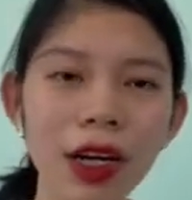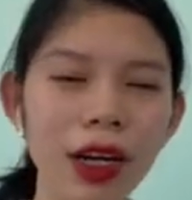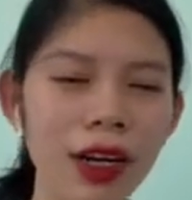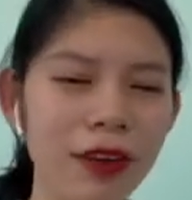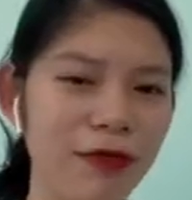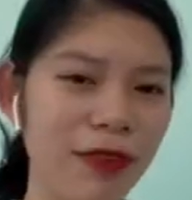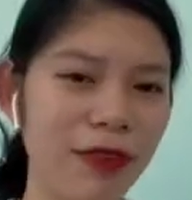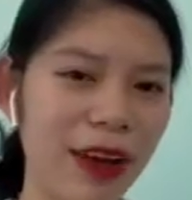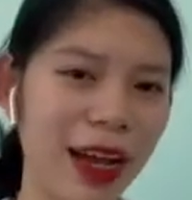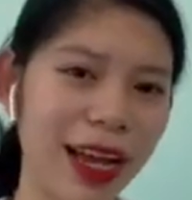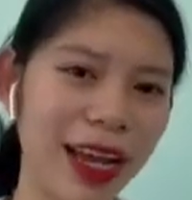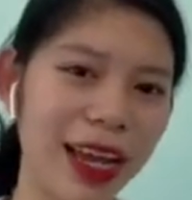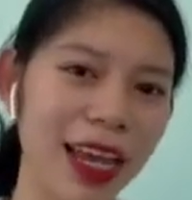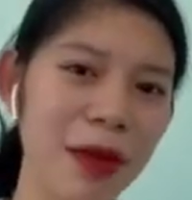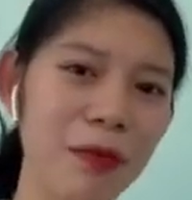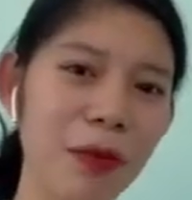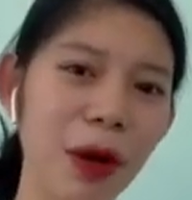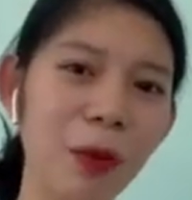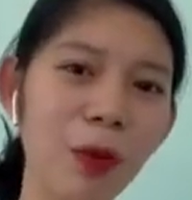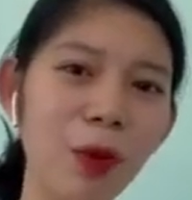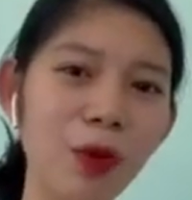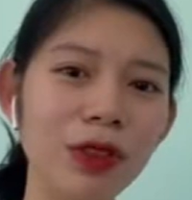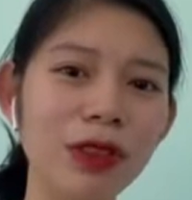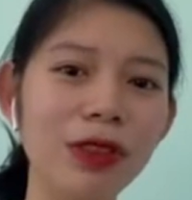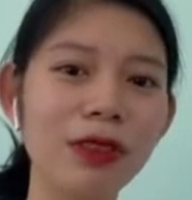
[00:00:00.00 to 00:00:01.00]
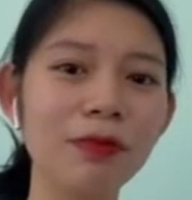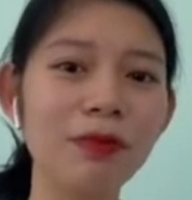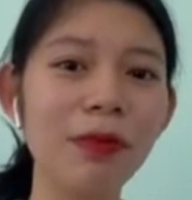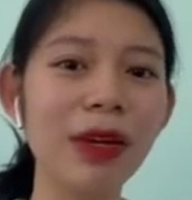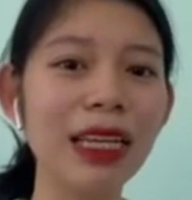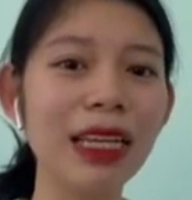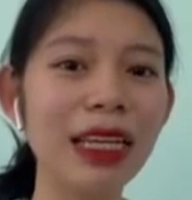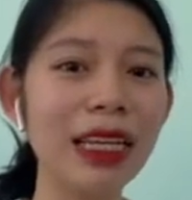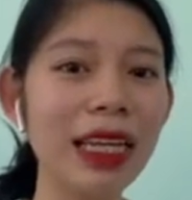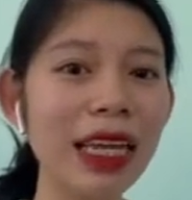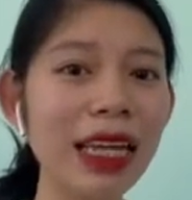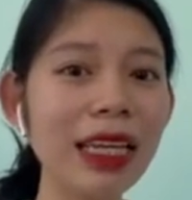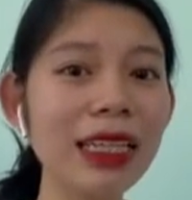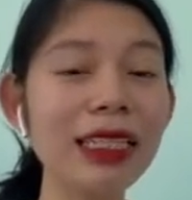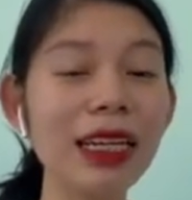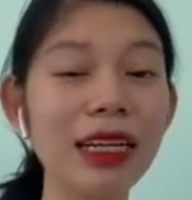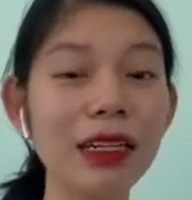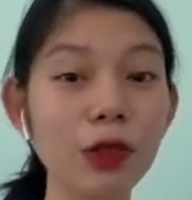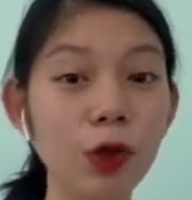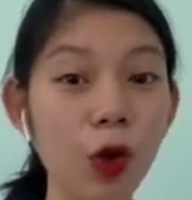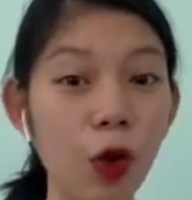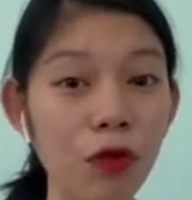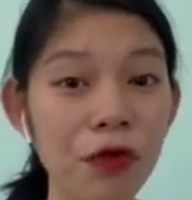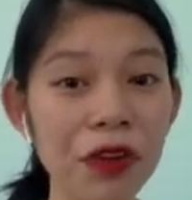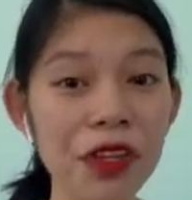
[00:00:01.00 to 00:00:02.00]
Và khi mà một mình nghĩ rằng
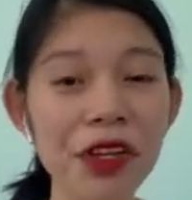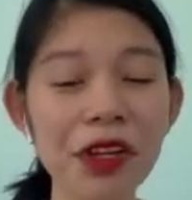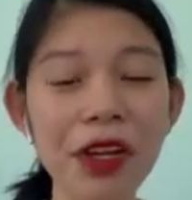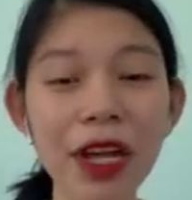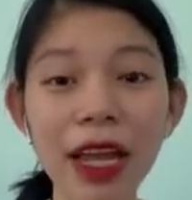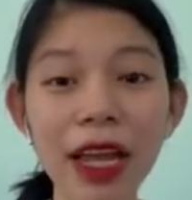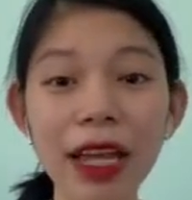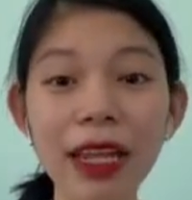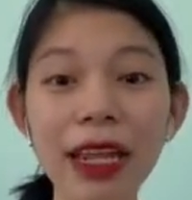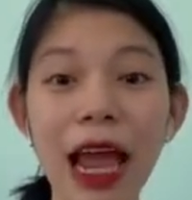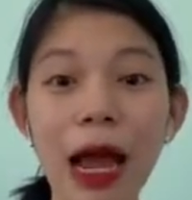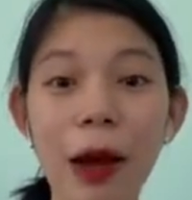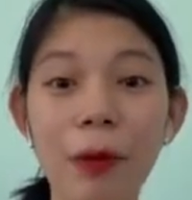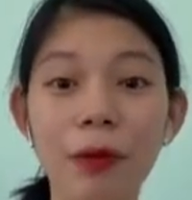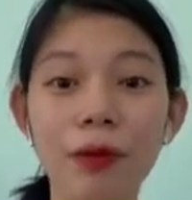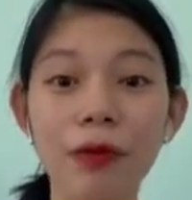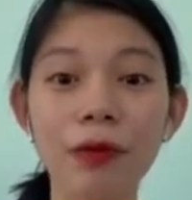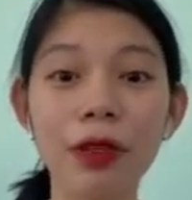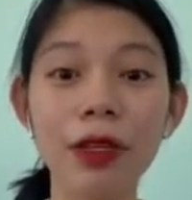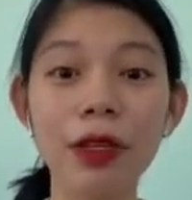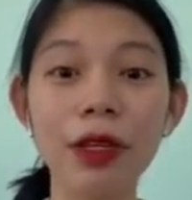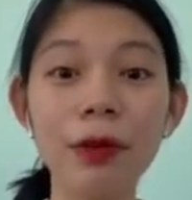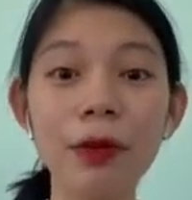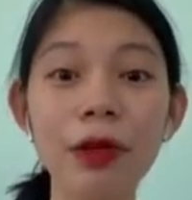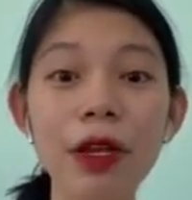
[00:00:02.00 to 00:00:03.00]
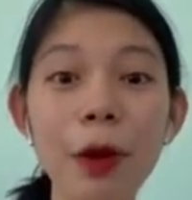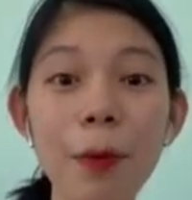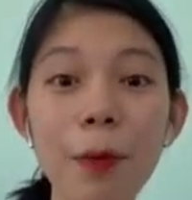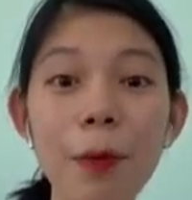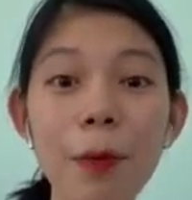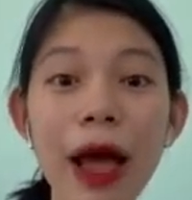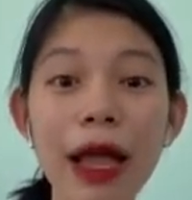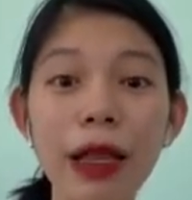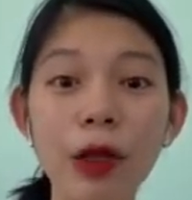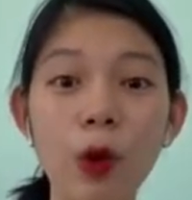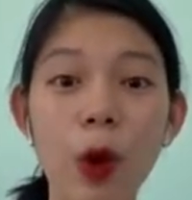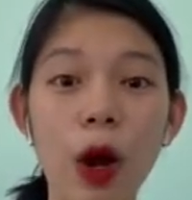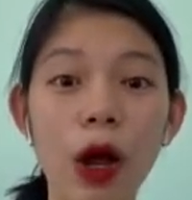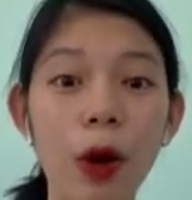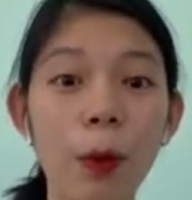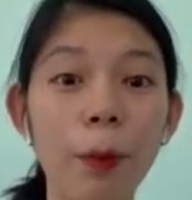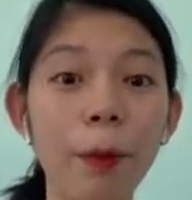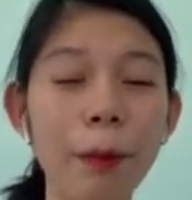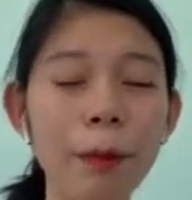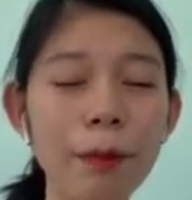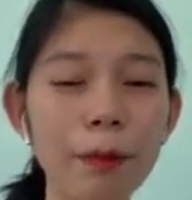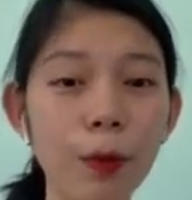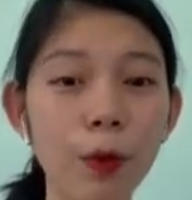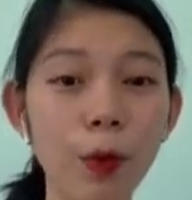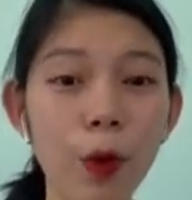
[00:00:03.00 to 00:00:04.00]
đối với những cái nào những, những bạn ngoài
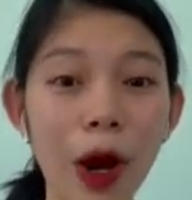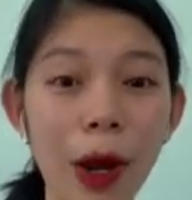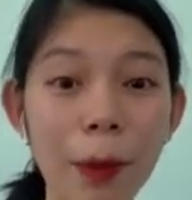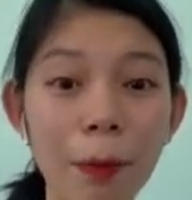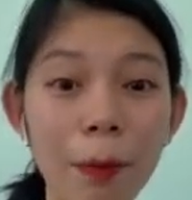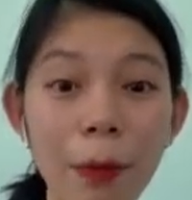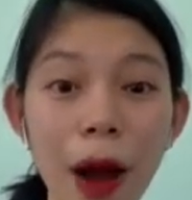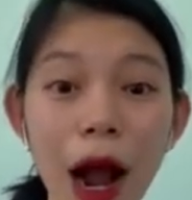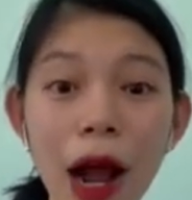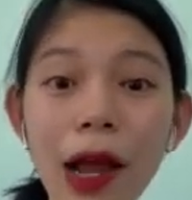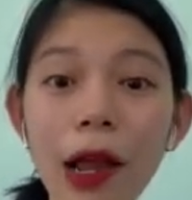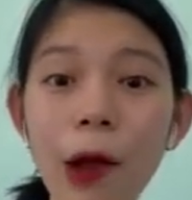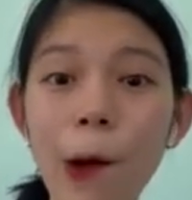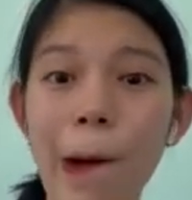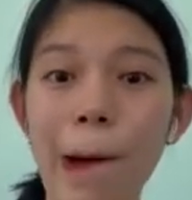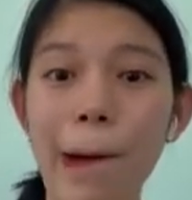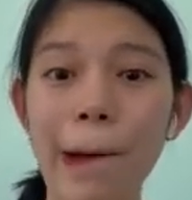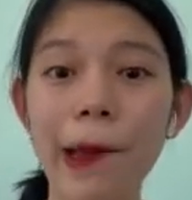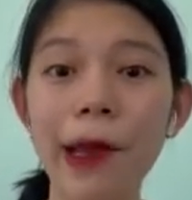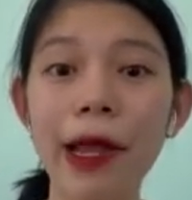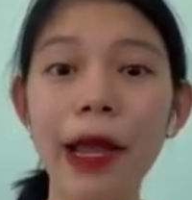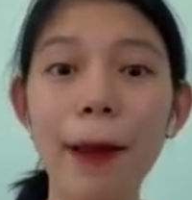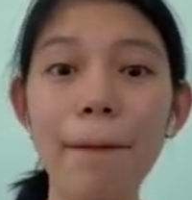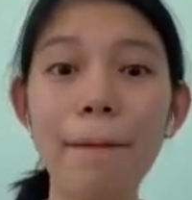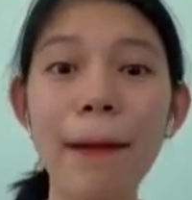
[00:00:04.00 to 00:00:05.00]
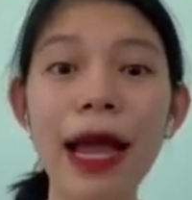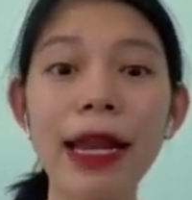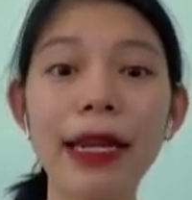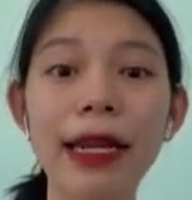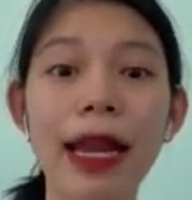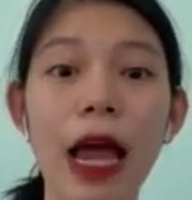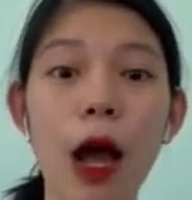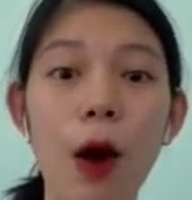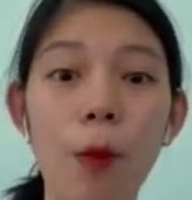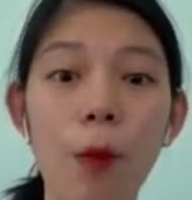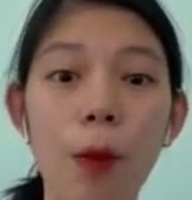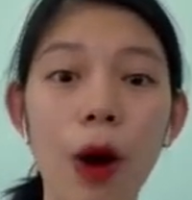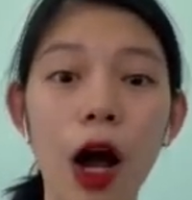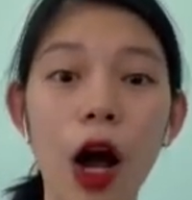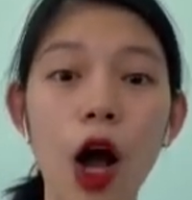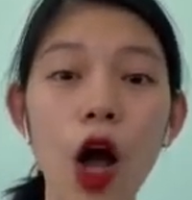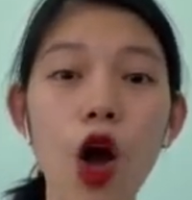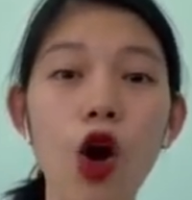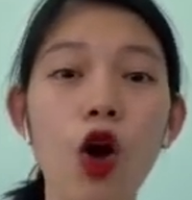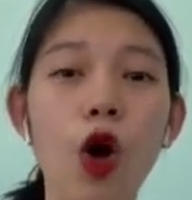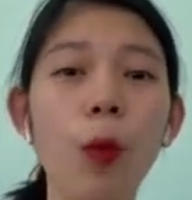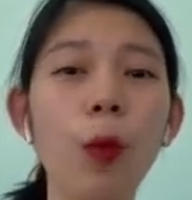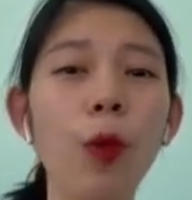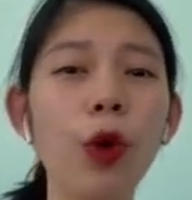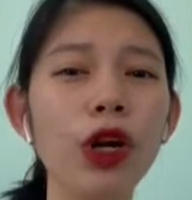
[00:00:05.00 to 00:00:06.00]
ngoài Bắc ấy, hoặc những cái bạn nào mà
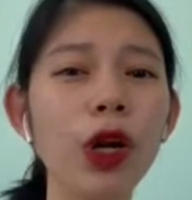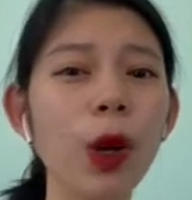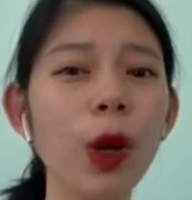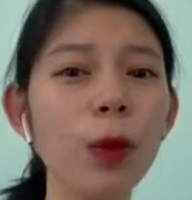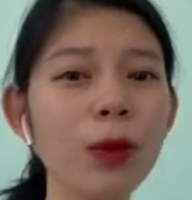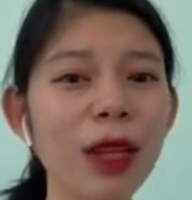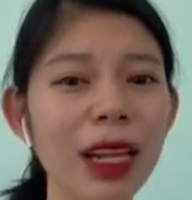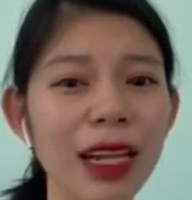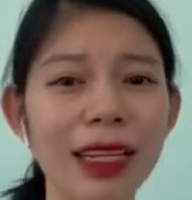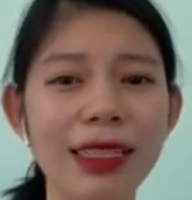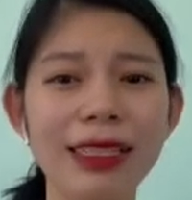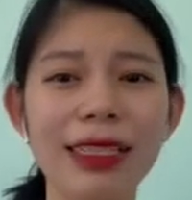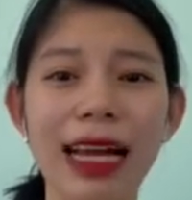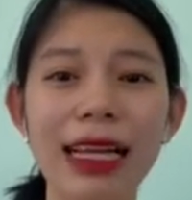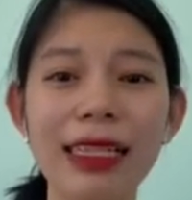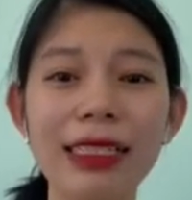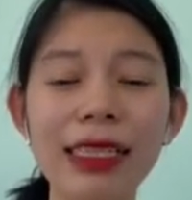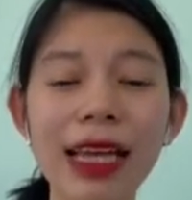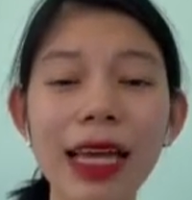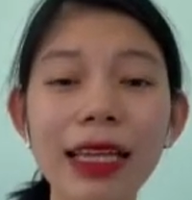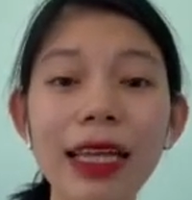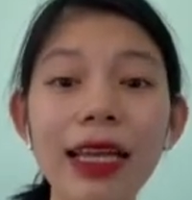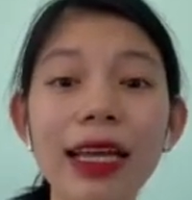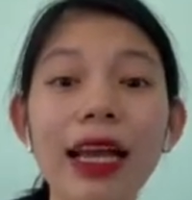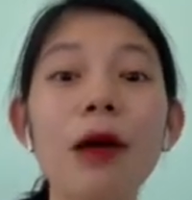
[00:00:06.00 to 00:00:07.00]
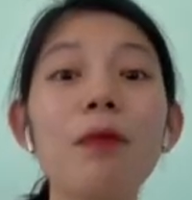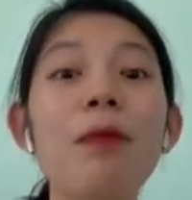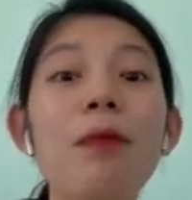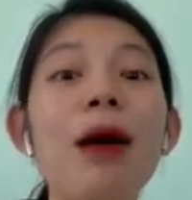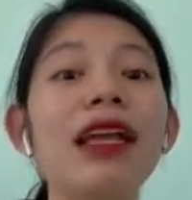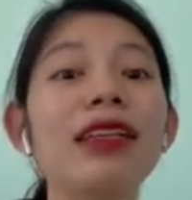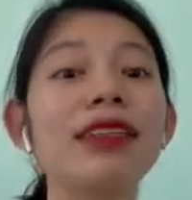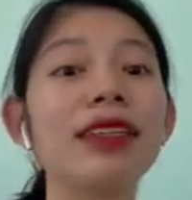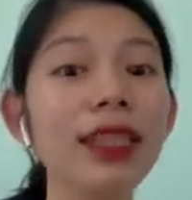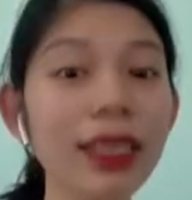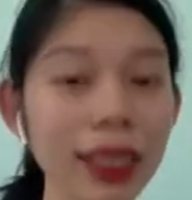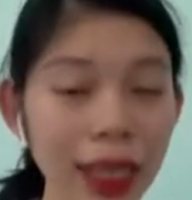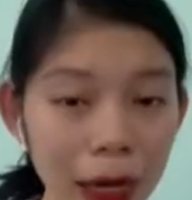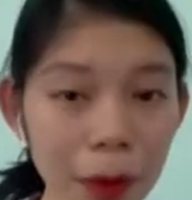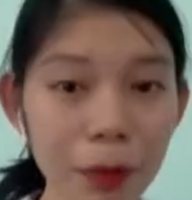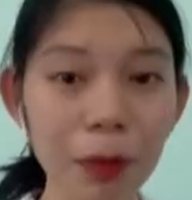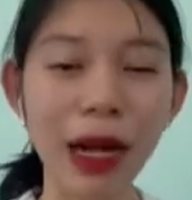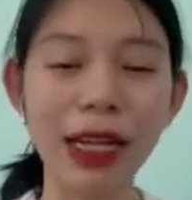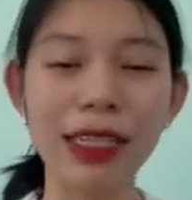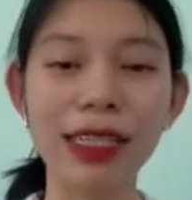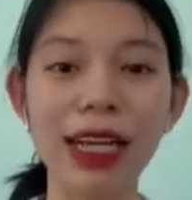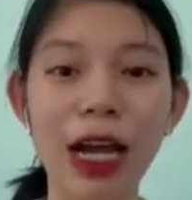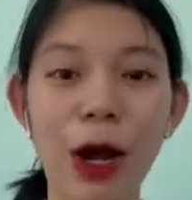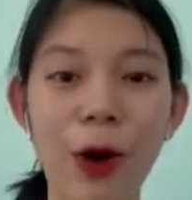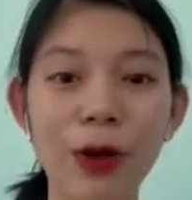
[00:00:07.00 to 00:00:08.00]
có mùa đông thật là giá rét ấy, các bạn rất thích mặc
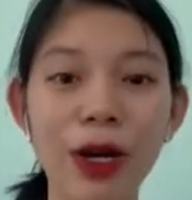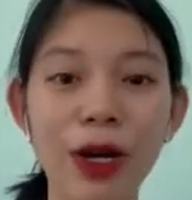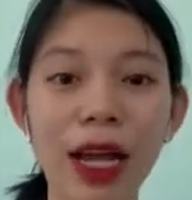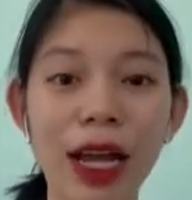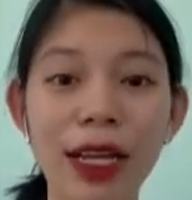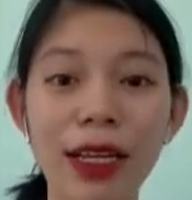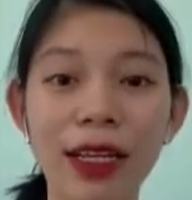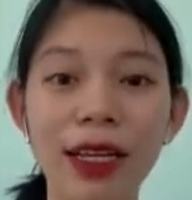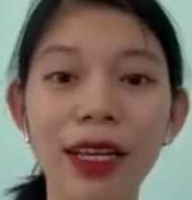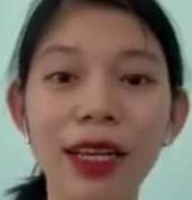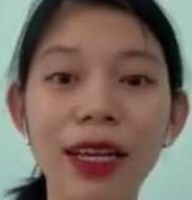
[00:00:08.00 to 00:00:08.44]
chiếc áo này.